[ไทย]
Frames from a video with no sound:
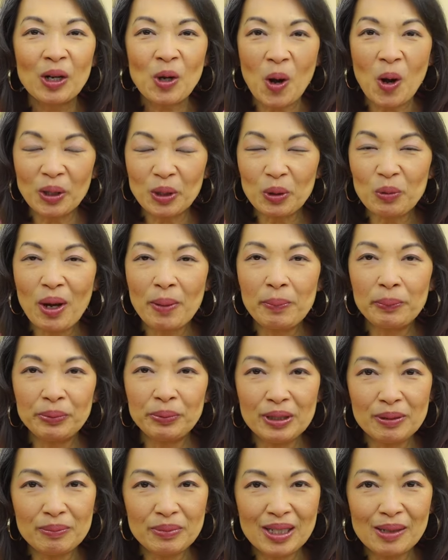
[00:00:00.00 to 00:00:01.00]
ของรางวัลพ
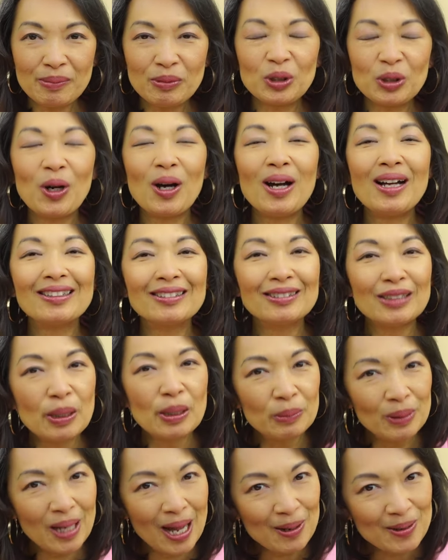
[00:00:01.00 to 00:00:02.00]
รีเมียมก็เต็
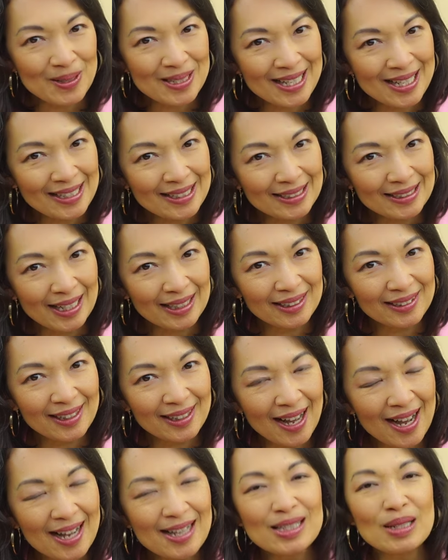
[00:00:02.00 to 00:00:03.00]
มแล้วเช่นกัน
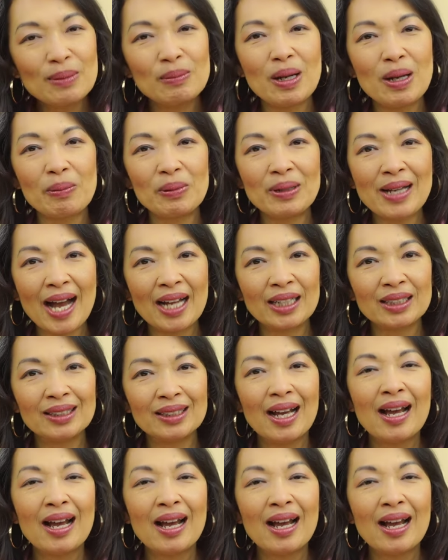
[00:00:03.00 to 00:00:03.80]
นะคะสำหรับงาน